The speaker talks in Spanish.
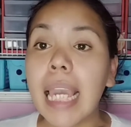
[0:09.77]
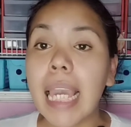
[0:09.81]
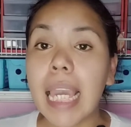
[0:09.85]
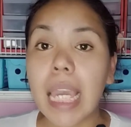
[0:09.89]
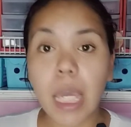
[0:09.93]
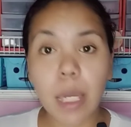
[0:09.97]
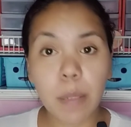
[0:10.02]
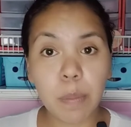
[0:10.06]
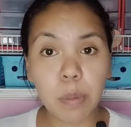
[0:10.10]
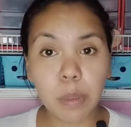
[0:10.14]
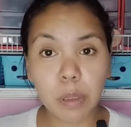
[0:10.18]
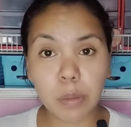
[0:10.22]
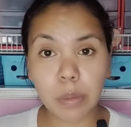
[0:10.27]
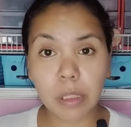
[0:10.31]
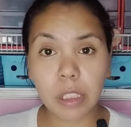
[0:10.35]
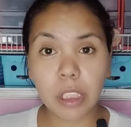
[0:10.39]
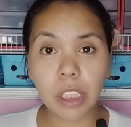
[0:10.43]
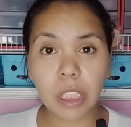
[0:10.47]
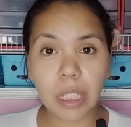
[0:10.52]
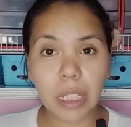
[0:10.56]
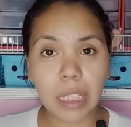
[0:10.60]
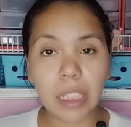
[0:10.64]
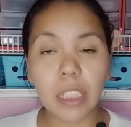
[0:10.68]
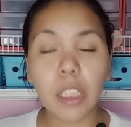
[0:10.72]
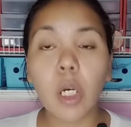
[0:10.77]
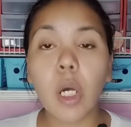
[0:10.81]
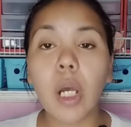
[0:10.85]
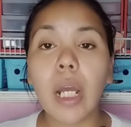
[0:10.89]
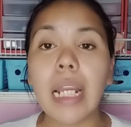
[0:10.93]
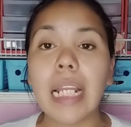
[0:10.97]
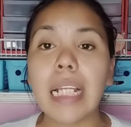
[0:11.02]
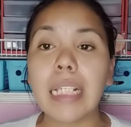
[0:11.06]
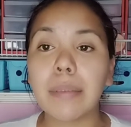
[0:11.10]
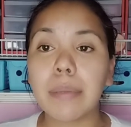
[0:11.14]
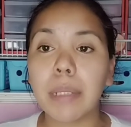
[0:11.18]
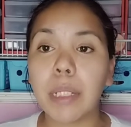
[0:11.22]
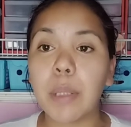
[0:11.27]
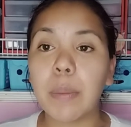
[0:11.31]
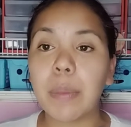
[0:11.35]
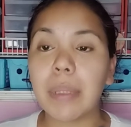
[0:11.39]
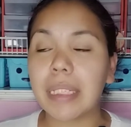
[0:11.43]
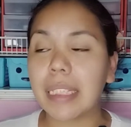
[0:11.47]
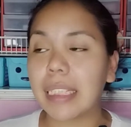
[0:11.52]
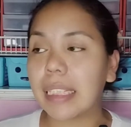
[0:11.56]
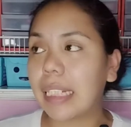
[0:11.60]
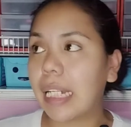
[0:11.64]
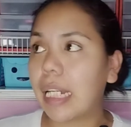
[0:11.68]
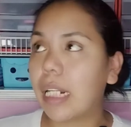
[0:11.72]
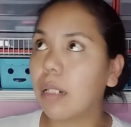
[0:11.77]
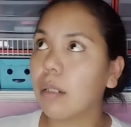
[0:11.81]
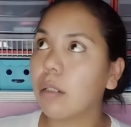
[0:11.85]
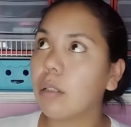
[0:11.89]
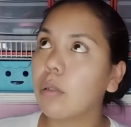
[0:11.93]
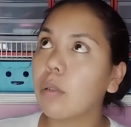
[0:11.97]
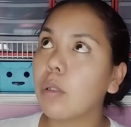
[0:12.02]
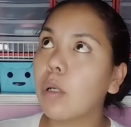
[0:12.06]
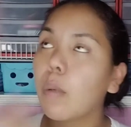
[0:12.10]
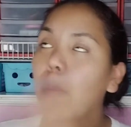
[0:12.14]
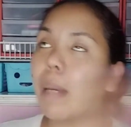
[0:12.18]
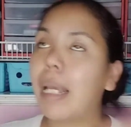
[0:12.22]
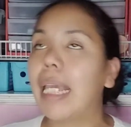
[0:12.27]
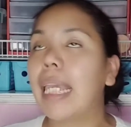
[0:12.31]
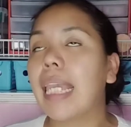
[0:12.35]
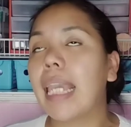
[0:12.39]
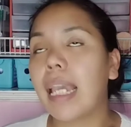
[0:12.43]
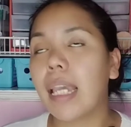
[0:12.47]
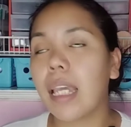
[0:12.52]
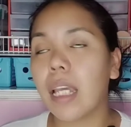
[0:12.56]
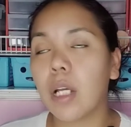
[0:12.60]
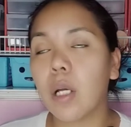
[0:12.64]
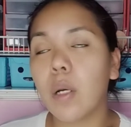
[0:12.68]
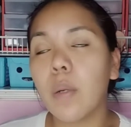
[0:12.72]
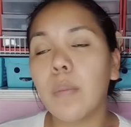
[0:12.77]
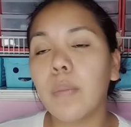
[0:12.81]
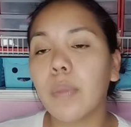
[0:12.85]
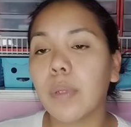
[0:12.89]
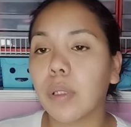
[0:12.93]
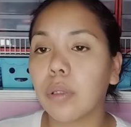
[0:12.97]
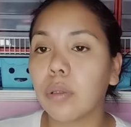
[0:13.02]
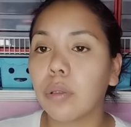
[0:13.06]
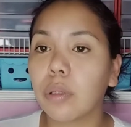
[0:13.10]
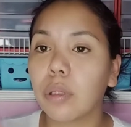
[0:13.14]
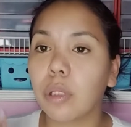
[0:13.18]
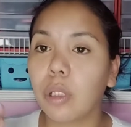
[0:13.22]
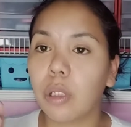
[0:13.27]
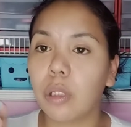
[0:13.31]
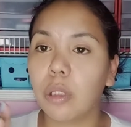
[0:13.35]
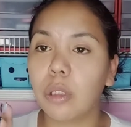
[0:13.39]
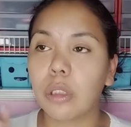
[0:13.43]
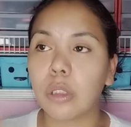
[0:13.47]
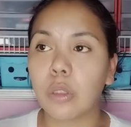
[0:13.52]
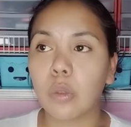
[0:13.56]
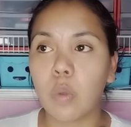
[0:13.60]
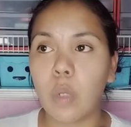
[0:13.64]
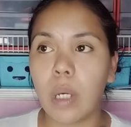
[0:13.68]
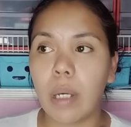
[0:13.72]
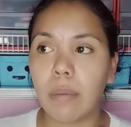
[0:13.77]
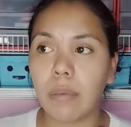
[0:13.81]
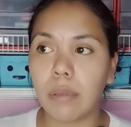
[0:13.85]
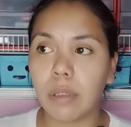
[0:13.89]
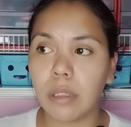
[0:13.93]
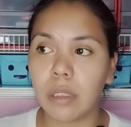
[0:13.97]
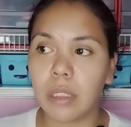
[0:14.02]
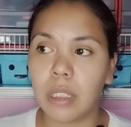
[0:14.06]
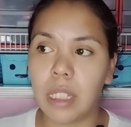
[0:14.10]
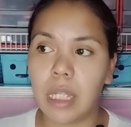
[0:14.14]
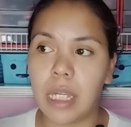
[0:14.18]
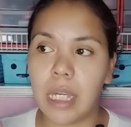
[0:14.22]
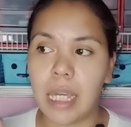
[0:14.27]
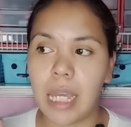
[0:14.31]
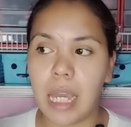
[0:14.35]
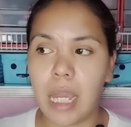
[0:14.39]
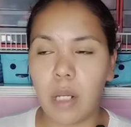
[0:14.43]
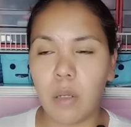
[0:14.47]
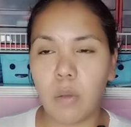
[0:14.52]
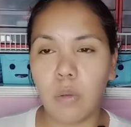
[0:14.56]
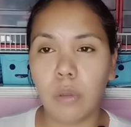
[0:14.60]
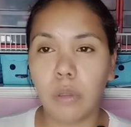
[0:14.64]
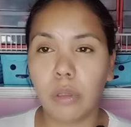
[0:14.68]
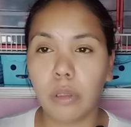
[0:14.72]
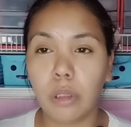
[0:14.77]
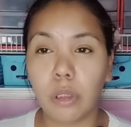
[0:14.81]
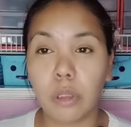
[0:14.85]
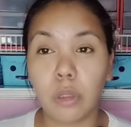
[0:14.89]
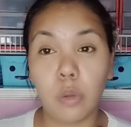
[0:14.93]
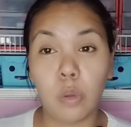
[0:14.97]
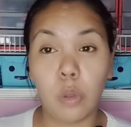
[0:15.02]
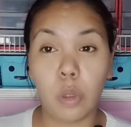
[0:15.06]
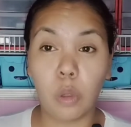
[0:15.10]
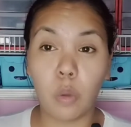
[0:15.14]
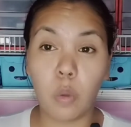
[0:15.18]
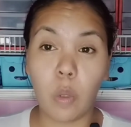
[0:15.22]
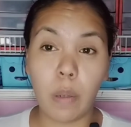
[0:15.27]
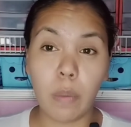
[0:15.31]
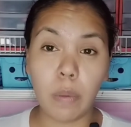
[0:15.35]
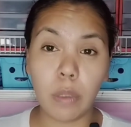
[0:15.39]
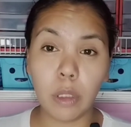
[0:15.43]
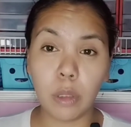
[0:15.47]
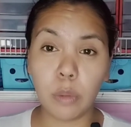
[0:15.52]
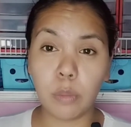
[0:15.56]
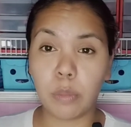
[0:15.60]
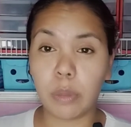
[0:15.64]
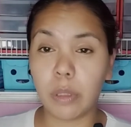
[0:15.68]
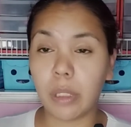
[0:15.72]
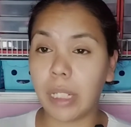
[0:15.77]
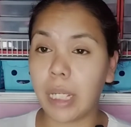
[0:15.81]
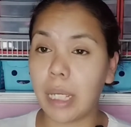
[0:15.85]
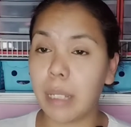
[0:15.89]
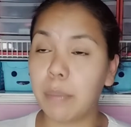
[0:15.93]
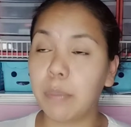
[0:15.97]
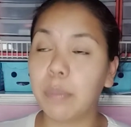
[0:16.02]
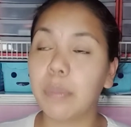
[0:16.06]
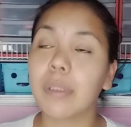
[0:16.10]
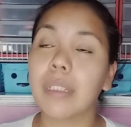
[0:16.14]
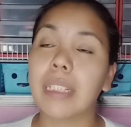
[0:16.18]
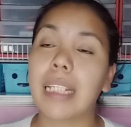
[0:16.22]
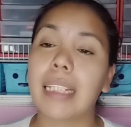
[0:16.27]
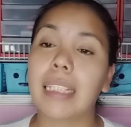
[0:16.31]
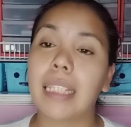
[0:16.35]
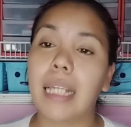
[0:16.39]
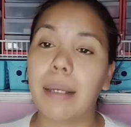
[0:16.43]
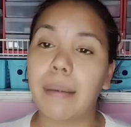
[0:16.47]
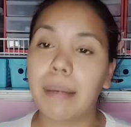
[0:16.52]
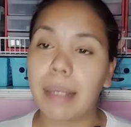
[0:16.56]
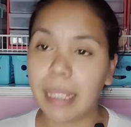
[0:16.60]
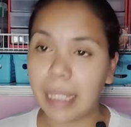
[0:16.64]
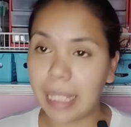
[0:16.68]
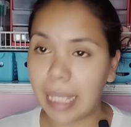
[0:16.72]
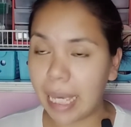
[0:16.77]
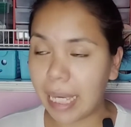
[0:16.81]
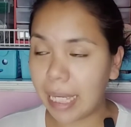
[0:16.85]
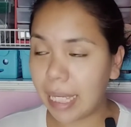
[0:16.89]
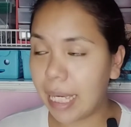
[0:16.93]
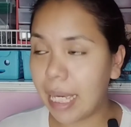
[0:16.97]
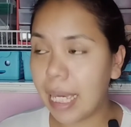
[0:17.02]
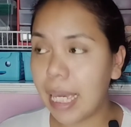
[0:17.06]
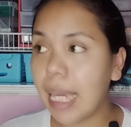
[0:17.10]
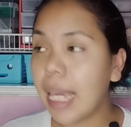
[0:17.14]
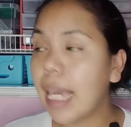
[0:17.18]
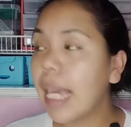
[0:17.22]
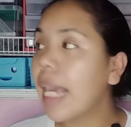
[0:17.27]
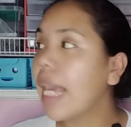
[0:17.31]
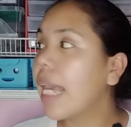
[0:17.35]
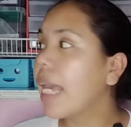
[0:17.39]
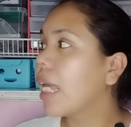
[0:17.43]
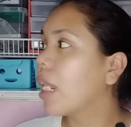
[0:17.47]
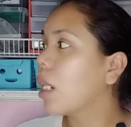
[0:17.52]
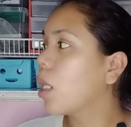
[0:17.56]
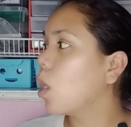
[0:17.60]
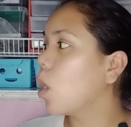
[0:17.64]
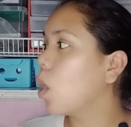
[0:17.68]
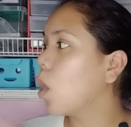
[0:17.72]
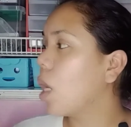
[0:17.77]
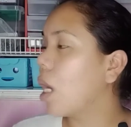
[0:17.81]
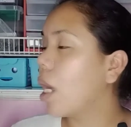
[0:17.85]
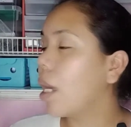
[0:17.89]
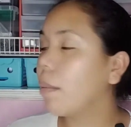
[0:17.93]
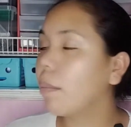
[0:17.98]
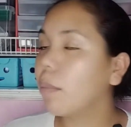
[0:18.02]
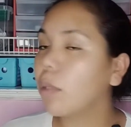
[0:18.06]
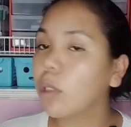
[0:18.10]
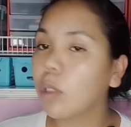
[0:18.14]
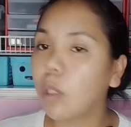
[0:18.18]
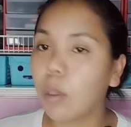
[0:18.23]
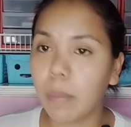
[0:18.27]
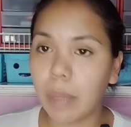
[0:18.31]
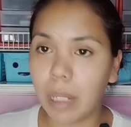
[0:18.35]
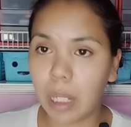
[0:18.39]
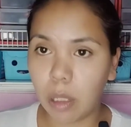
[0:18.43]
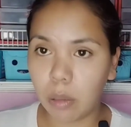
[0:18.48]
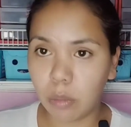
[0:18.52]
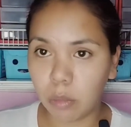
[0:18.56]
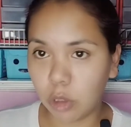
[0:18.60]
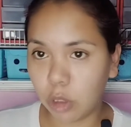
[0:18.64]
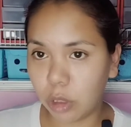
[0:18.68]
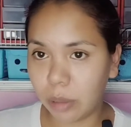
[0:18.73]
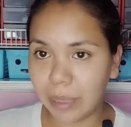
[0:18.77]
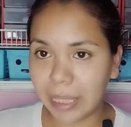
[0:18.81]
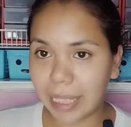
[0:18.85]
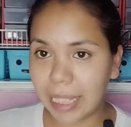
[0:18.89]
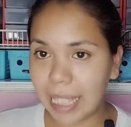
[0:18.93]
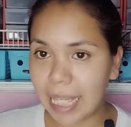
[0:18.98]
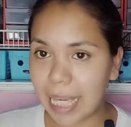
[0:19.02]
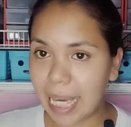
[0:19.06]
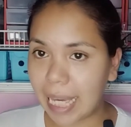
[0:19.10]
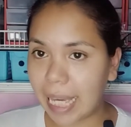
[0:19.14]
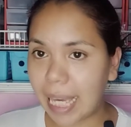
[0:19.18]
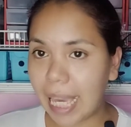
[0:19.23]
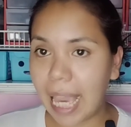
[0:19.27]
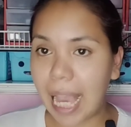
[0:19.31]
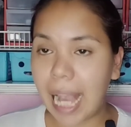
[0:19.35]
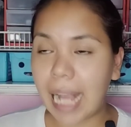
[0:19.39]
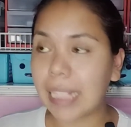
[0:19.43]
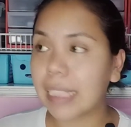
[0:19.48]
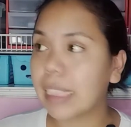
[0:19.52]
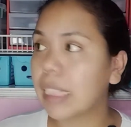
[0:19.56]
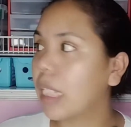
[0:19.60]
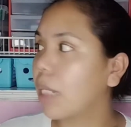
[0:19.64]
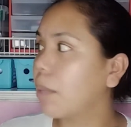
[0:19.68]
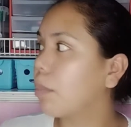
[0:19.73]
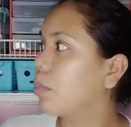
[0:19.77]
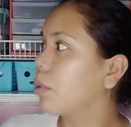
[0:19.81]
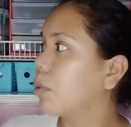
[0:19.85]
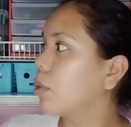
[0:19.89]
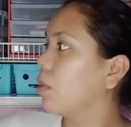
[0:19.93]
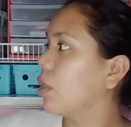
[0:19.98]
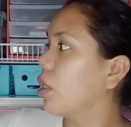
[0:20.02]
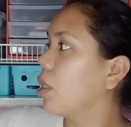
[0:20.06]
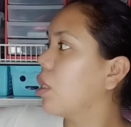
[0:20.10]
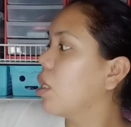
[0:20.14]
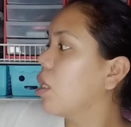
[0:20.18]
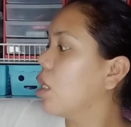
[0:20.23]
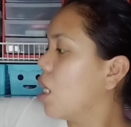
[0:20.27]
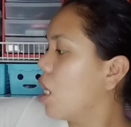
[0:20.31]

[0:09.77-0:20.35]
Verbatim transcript: Y pues bueno chicas, hoy les vengo a presentar un maquillaje con productos nuevos y algunos no nuevos, porque pues ya saben que aquí no hemos comprado mucho maquillaje, así que pues bueno,